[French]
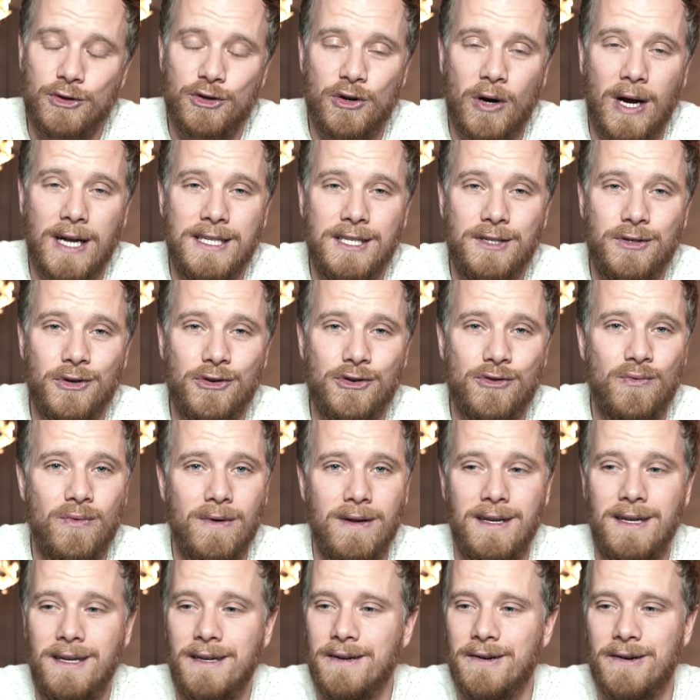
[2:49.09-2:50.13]
J'aurais dit que je
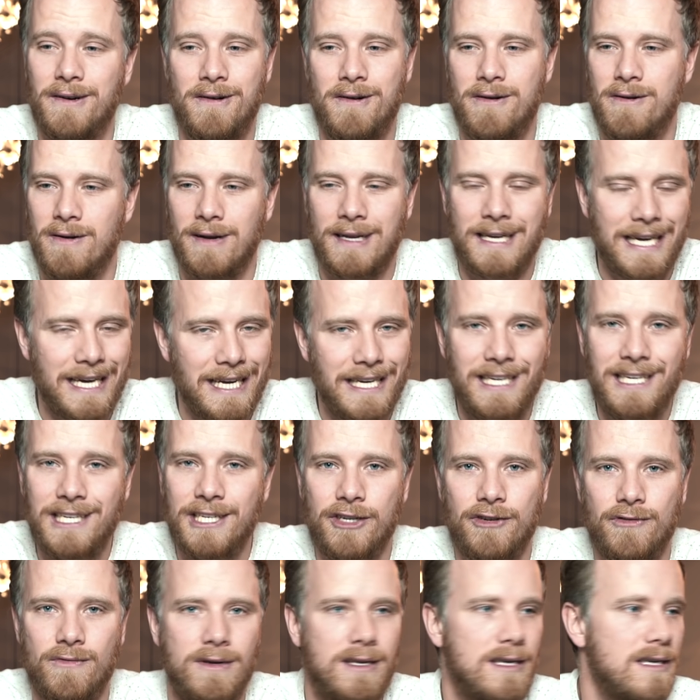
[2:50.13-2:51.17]
voulais euh, créer,
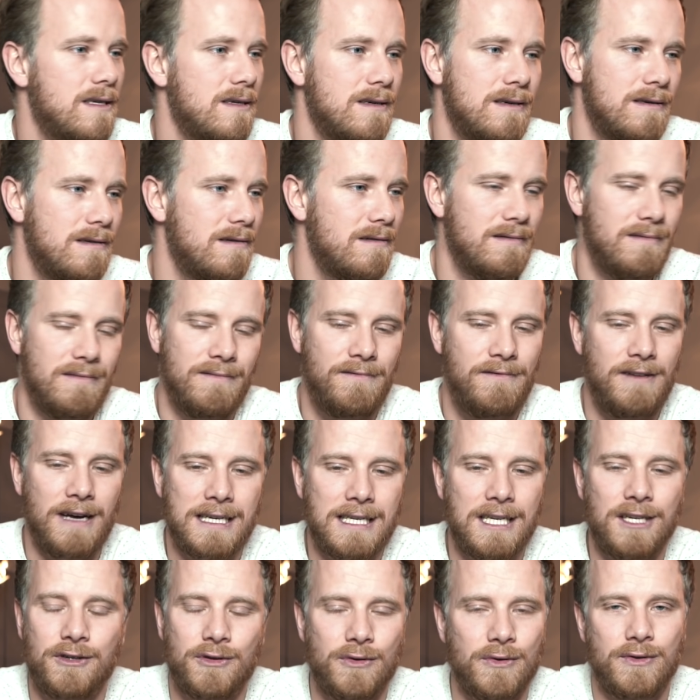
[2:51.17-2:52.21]
je voulais euh, faire
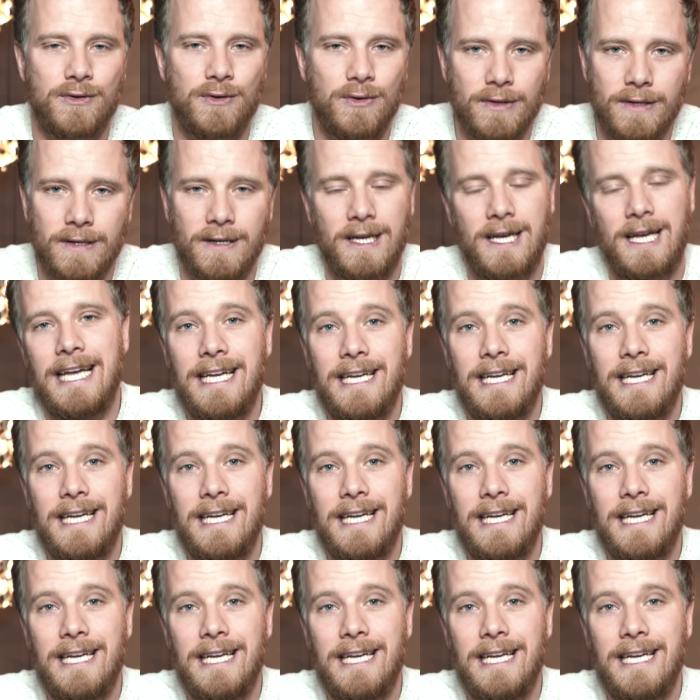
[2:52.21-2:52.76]
quelque chose d'autre.